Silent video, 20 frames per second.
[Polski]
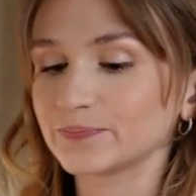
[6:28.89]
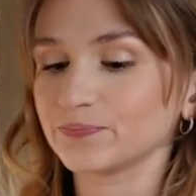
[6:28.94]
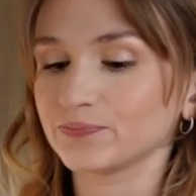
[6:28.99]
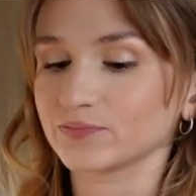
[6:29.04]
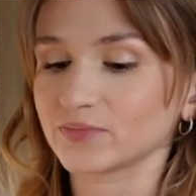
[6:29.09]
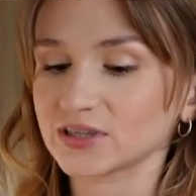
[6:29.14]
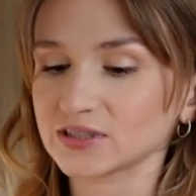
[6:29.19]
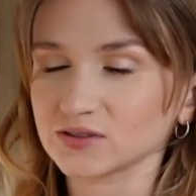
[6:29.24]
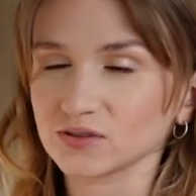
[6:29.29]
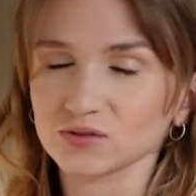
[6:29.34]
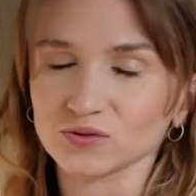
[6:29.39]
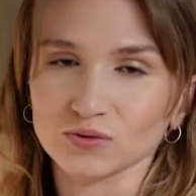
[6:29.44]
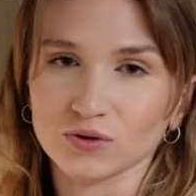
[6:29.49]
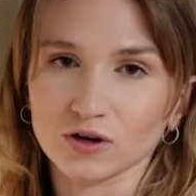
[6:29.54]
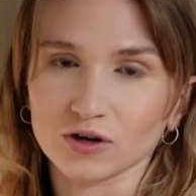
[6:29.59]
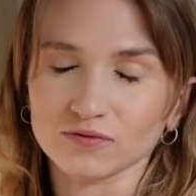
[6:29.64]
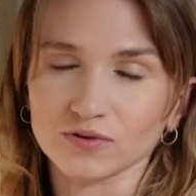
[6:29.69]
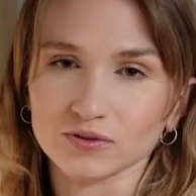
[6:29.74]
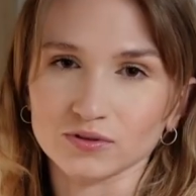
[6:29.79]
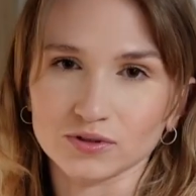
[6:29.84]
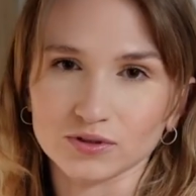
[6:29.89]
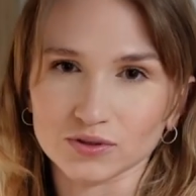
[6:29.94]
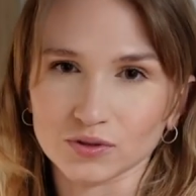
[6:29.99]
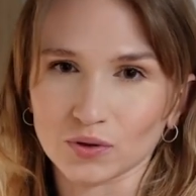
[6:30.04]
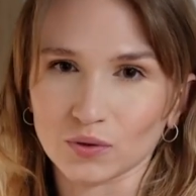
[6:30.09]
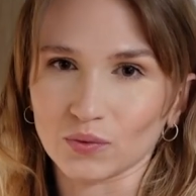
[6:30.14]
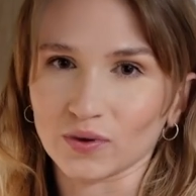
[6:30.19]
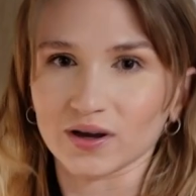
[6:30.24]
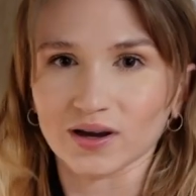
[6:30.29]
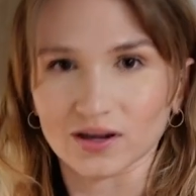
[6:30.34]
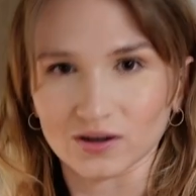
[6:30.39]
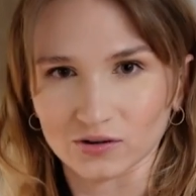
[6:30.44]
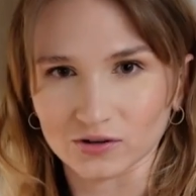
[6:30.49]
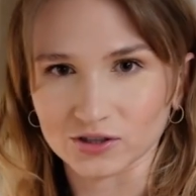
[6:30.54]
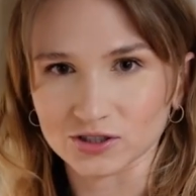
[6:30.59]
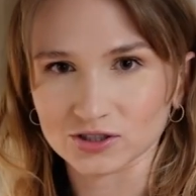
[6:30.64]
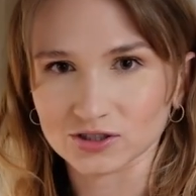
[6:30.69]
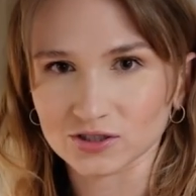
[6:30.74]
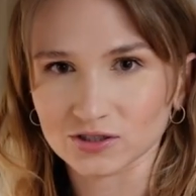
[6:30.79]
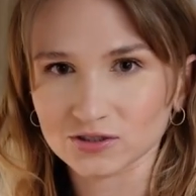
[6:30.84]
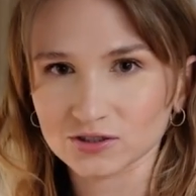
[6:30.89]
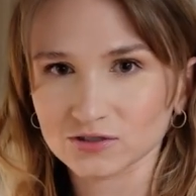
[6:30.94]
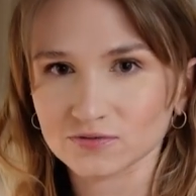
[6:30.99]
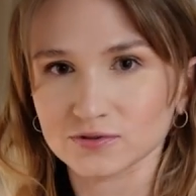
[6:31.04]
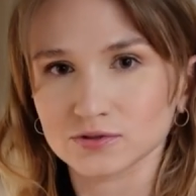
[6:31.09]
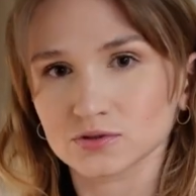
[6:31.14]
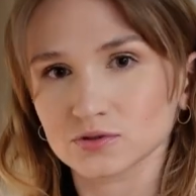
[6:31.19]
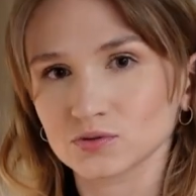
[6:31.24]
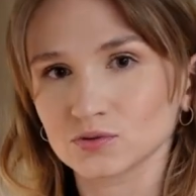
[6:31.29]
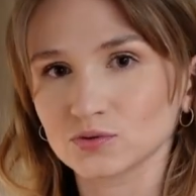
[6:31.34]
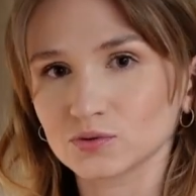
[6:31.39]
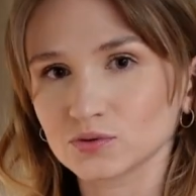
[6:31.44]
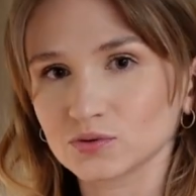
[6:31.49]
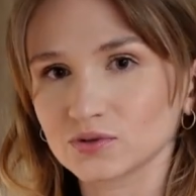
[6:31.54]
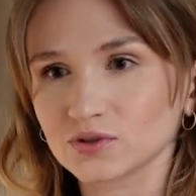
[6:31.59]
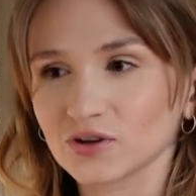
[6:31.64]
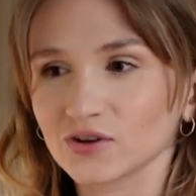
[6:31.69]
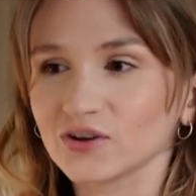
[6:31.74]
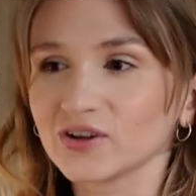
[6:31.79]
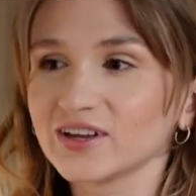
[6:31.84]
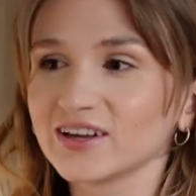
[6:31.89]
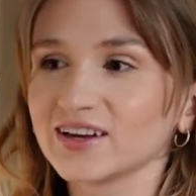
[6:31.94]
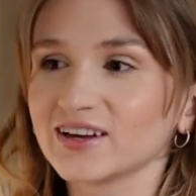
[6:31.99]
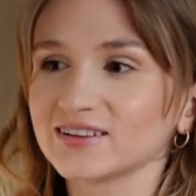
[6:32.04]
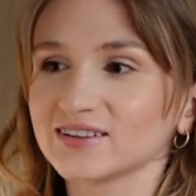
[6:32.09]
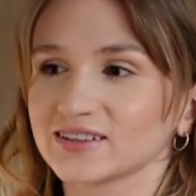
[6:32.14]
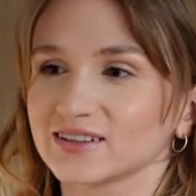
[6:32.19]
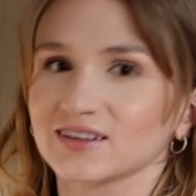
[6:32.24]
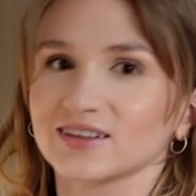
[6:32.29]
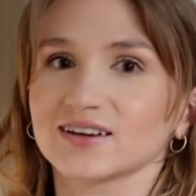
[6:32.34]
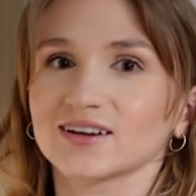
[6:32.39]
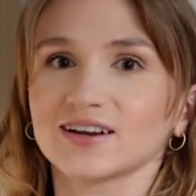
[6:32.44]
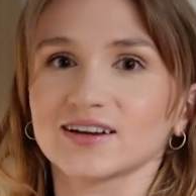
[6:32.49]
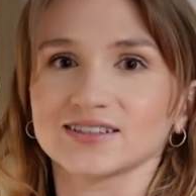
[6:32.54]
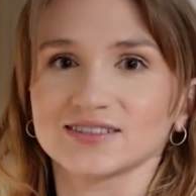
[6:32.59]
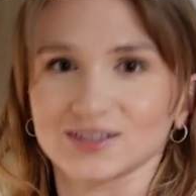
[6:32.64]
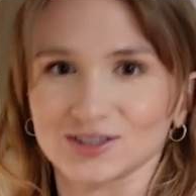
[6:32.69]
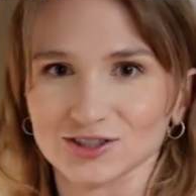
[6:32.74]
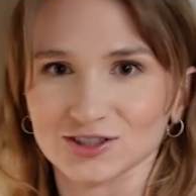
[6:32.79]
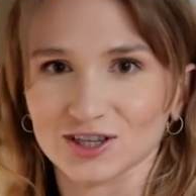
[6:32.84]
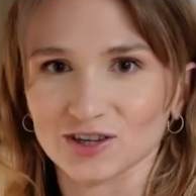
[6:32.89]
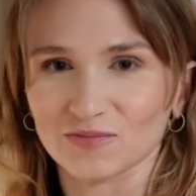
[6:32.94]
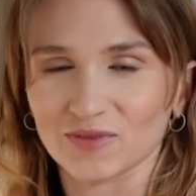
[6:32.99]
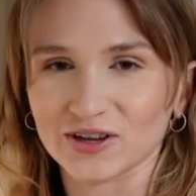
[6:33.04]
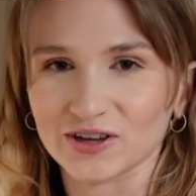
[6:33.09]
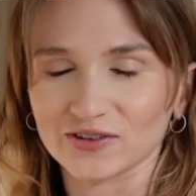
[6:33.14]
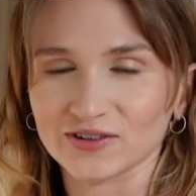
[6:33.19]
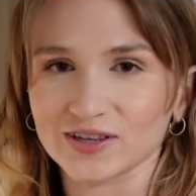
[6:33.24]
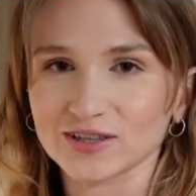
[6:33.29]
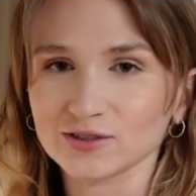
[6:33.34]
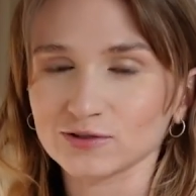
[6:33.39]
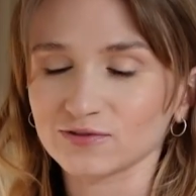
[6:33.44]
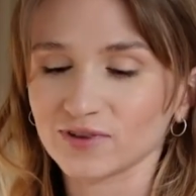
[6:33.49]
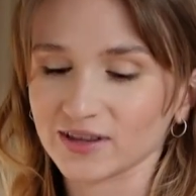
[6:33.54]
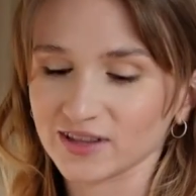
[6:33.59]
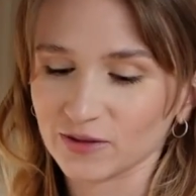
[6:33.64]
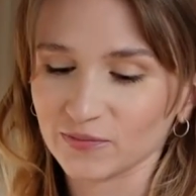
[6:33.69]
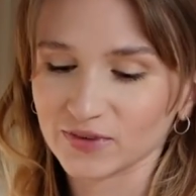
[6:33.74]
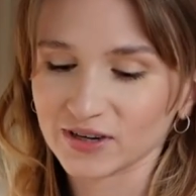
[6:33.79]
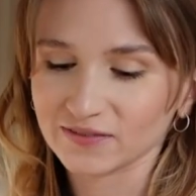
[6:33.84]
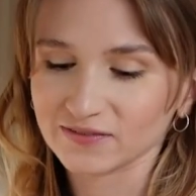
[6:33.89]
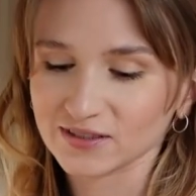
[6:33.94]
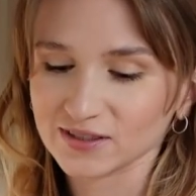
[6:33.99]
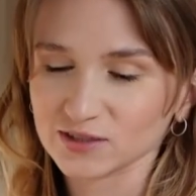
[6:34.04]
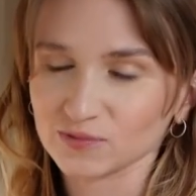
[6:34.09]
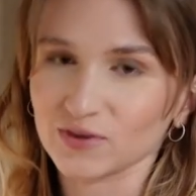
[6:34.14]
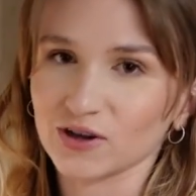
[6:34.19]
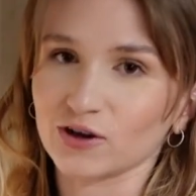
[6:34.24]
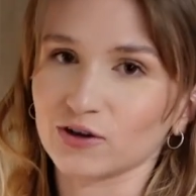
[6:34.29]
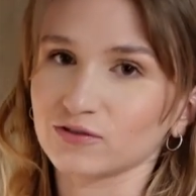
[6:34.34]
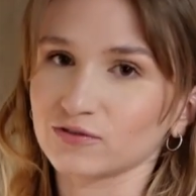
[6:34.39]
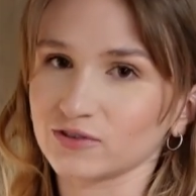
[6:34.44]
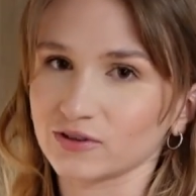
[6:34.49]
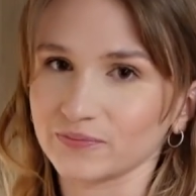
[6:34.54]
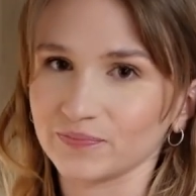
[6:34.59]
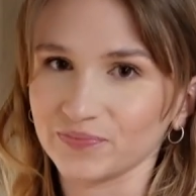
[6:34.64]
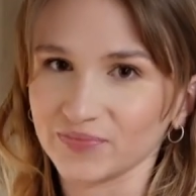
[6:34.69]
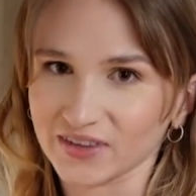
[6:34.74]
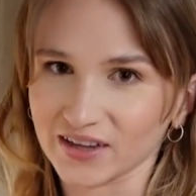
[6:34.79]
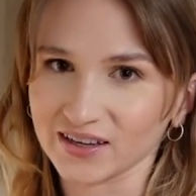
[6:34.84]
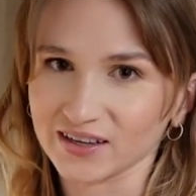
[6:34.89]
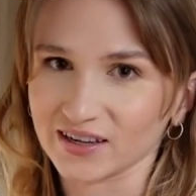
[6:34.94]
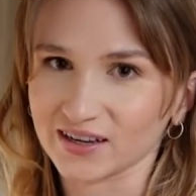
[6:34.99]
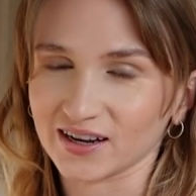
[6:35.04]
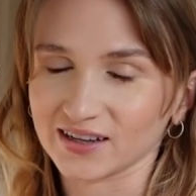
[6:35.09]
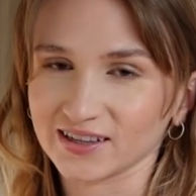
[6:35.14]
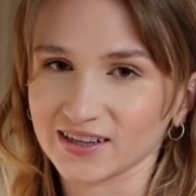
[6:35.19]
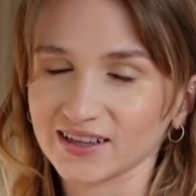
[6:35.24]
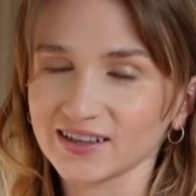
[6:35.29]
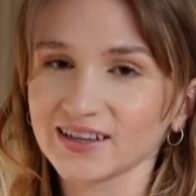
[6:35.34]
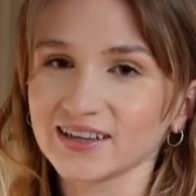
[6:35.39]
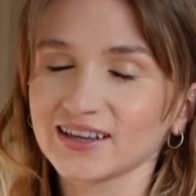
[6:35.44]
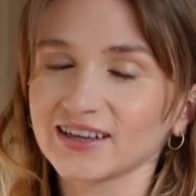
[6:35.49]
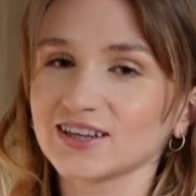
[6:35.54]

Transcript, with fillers: ma stosunkowo niską kaloryczność w stosunku do takich klasycznych majonezów, a naprawdę smakowo daje radę.